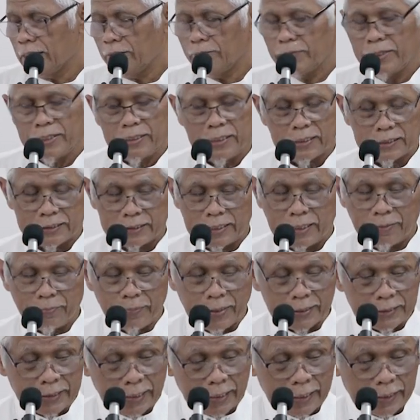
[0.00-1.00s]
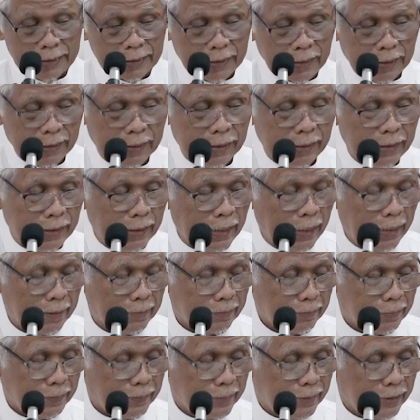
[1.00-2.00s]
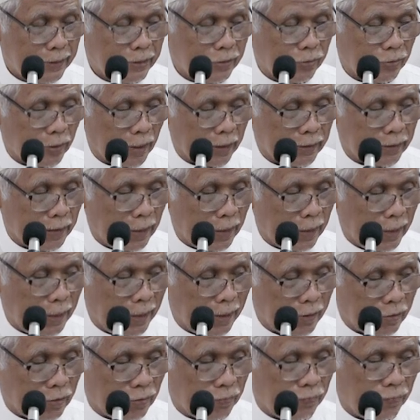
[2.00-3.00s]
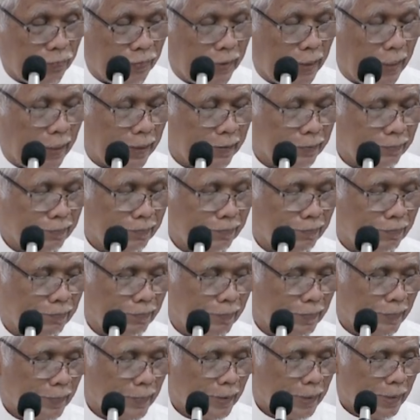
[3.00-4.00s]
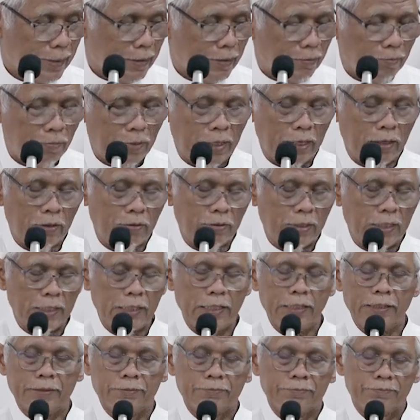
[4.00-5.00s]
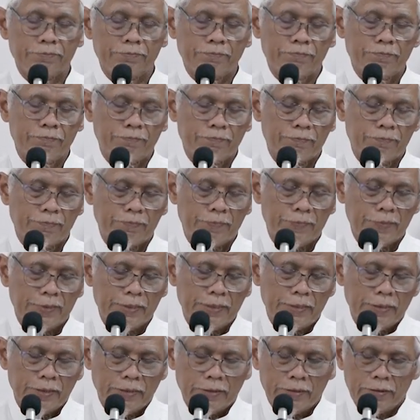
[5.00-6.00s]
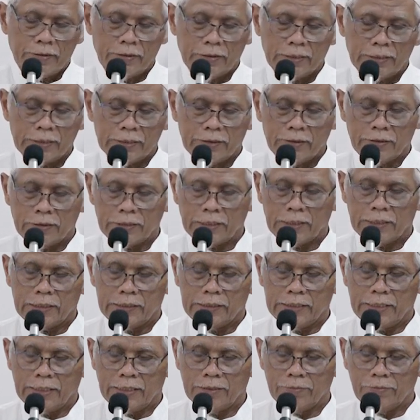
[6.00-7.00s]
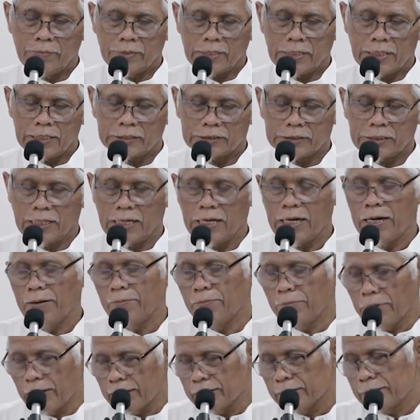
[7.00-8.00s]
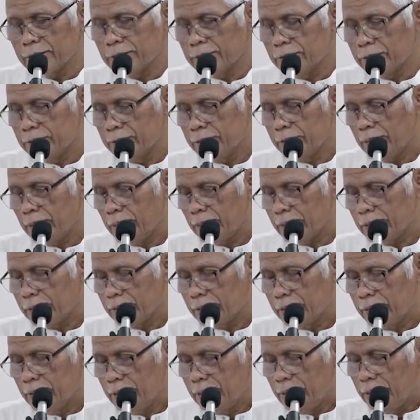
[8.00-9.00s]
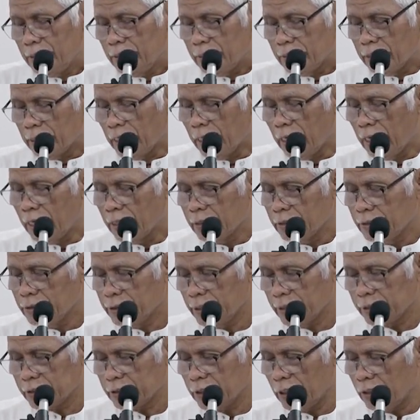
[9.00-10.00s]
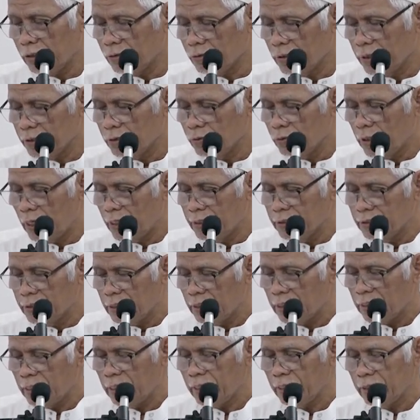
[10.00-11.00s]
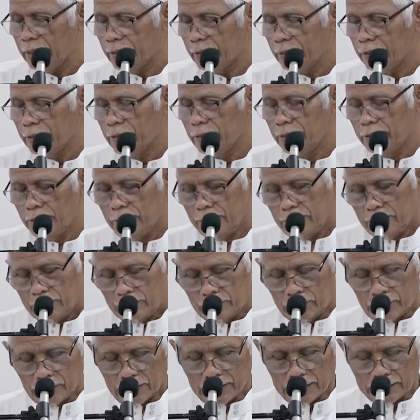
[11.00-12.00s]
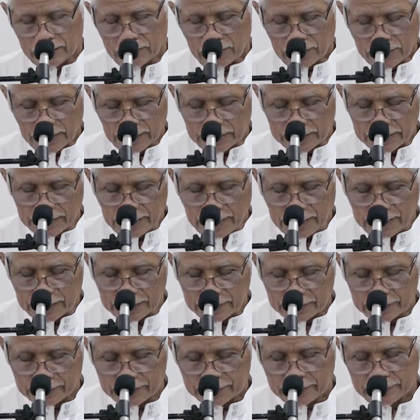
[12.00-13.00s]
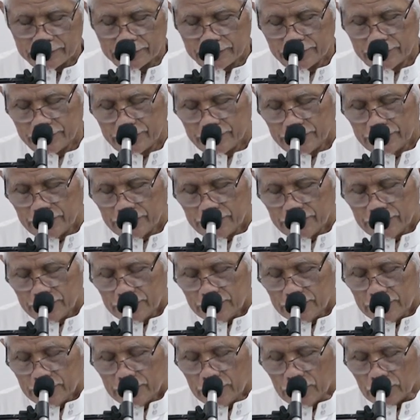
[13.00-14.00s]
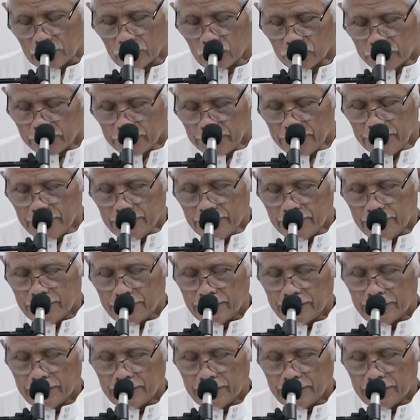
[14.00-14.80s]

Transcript: dalam ayat yang saya bacakan tadi ya, di surat Al-A'raf ya, bahwa orang-orang yang merasa aman dari siksa Allah itu hanyalah orang-orang yang rugi.